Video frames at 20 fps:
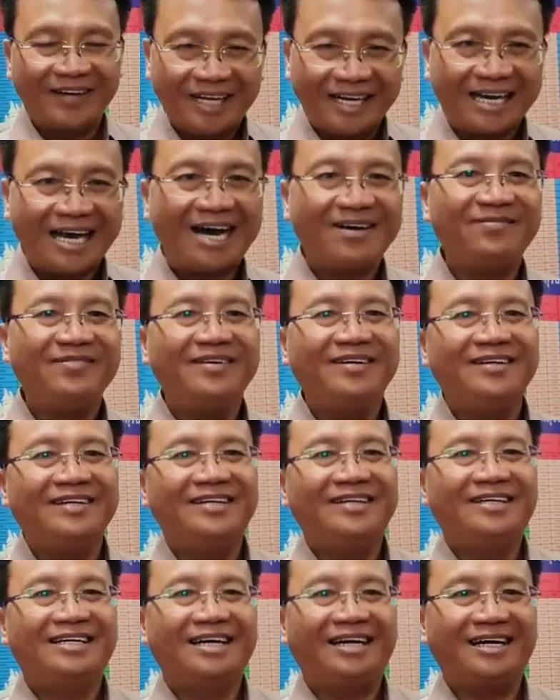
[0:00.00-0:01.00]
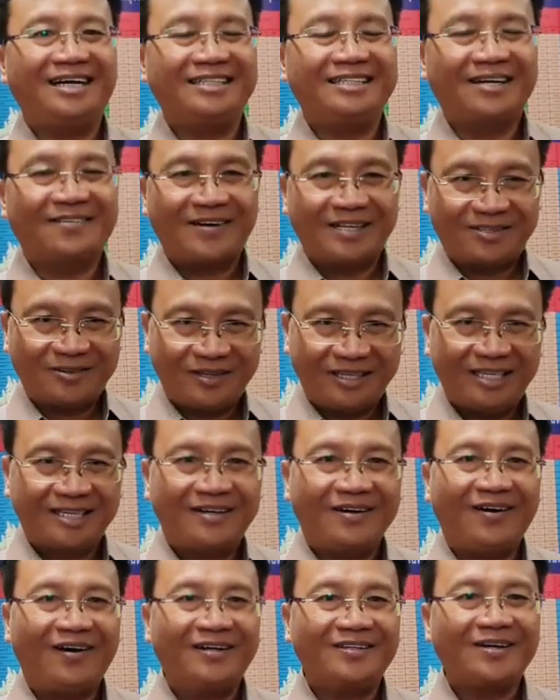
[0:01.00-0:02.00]
สวัสดีครับจังหวัดสุริ
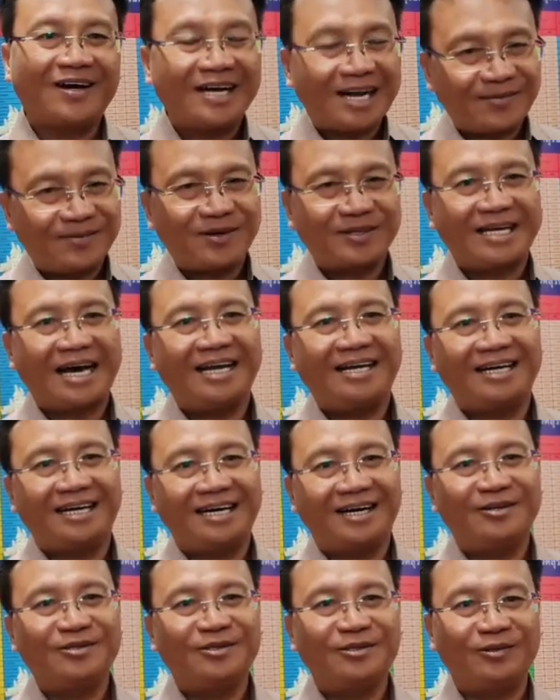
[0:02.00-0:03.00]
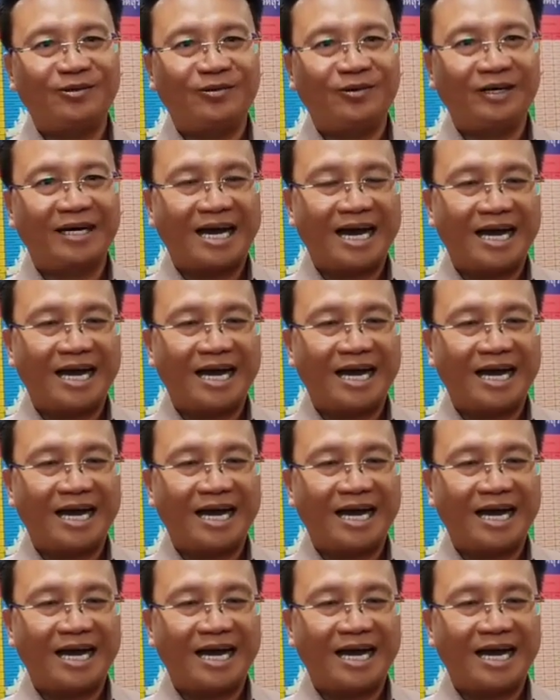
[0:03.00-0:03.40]
นทร์ขอต้อนรับทุกท่านเข้าสู่